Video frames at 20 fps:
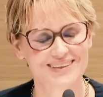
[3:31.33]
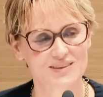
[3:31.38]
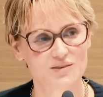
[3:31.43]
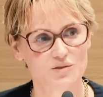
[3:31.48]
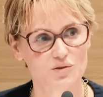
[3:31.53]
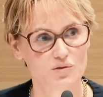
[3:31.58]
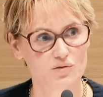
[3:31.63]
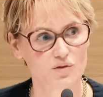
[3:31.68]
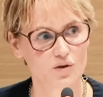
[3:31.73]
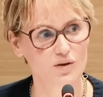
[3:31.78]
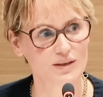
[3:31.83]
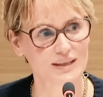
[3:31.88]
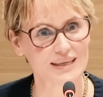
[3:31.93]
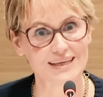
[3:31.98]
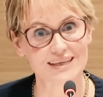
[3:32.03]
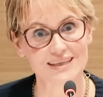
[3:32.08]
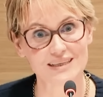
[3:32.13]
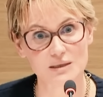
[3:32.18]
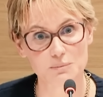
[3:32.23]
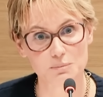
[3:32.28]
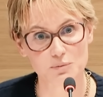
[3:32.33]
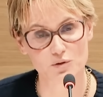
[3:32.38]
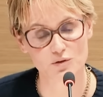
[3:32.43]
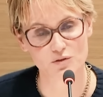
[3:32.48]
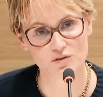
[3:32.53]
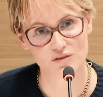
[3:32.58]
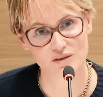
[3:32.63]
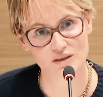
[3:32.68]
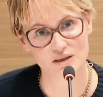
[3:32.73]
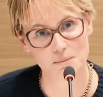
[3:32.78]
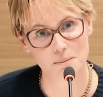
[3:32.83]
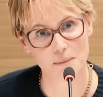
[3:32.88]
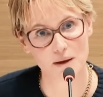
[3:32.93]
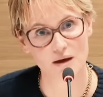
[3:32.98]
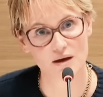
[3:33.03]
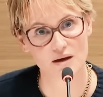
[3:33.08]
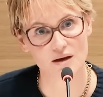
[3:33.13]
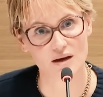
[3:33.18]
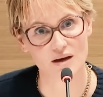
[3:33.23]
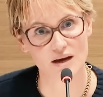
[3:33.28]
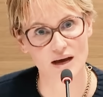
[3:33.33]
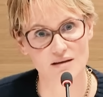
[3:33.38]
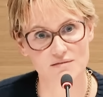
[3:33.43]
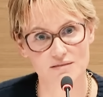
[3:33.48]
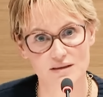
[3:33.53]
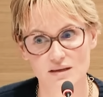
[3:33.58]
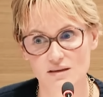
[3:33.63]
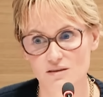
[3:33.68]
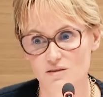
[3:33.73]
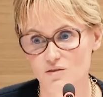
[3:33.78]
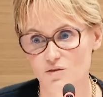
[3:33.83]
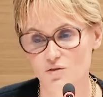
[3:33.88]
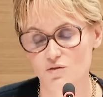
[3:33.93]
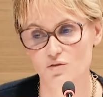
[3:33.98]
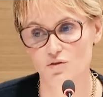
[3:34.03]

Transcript: devant une équipe de cinéma avec,